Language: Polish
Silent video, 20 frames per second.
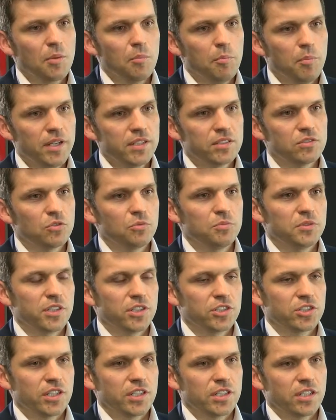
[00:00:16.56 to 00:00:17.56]
bez
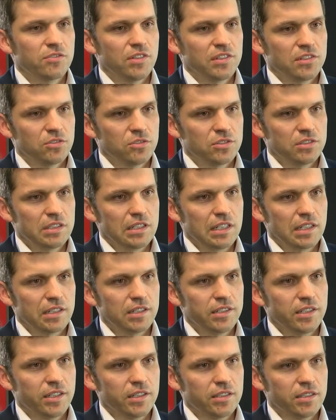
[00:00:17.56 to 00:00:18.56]
umniejszania wartości dla
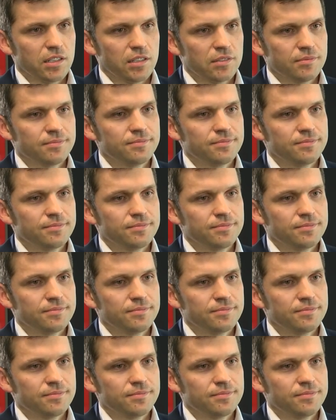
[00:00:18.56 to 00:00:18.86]
klienta